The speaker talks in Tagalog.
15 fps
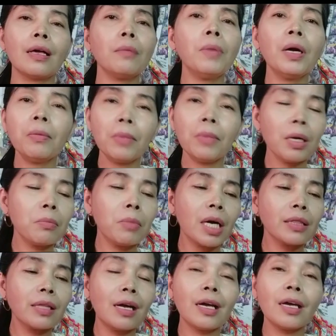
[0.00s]
Iba yung mga
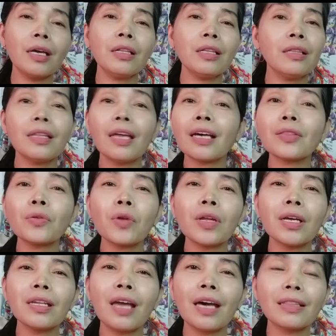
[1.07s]
bata ngayon, hindi
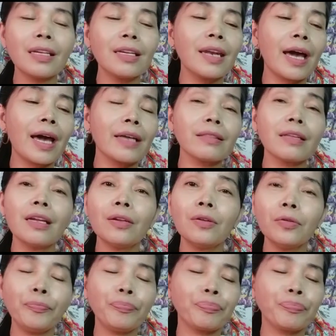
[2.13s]
katulad natin dati, no?